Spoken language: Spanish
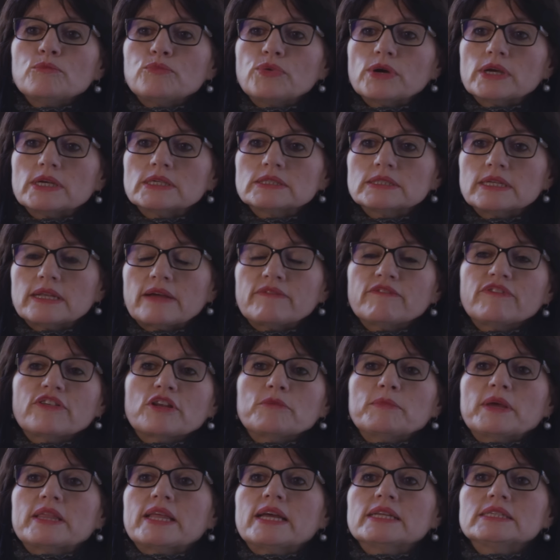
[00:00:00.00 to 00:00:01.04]
pues la
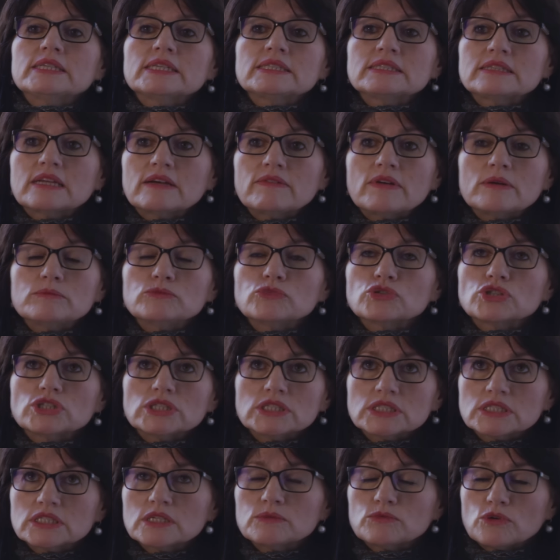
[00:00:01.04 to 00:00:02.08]
enfermedad ya estaba
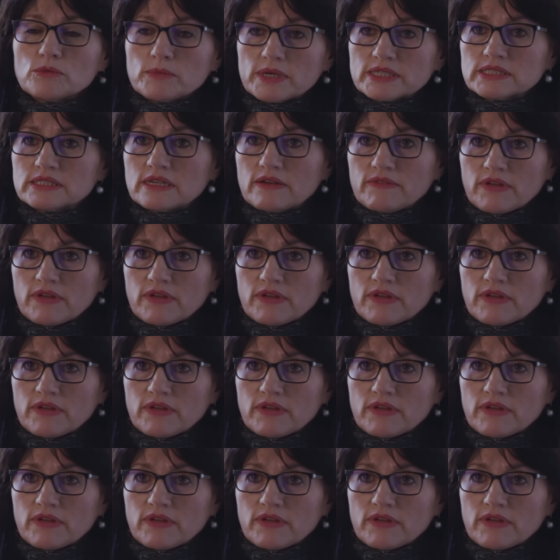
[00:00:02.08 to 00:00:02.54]
muchísimo más